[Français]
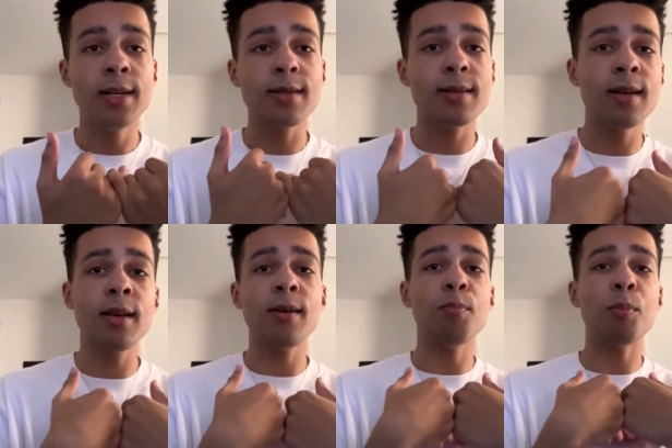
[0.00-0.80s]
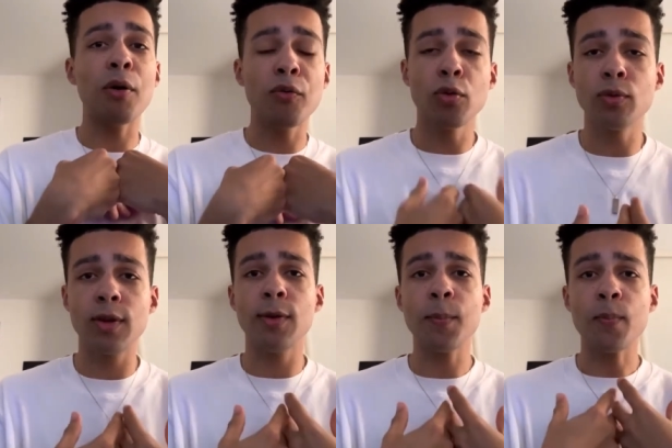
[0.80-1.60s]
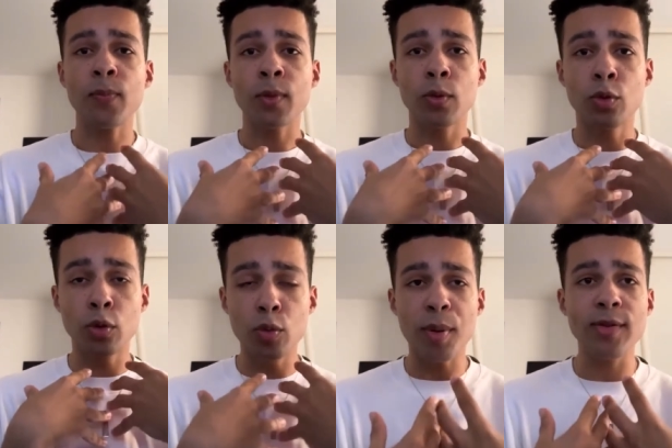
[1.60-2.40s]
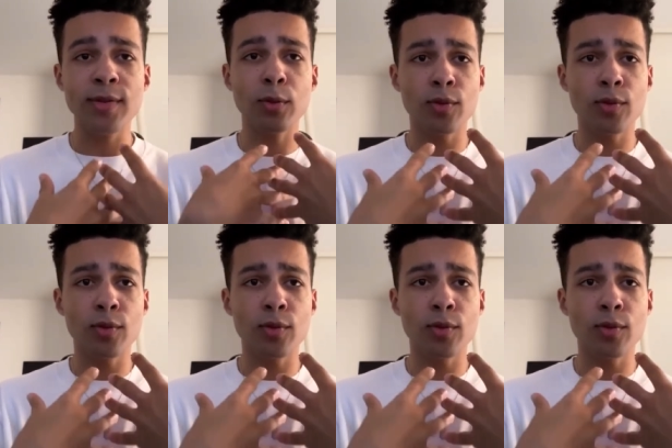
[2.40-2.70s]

C'est ma volonté de repartir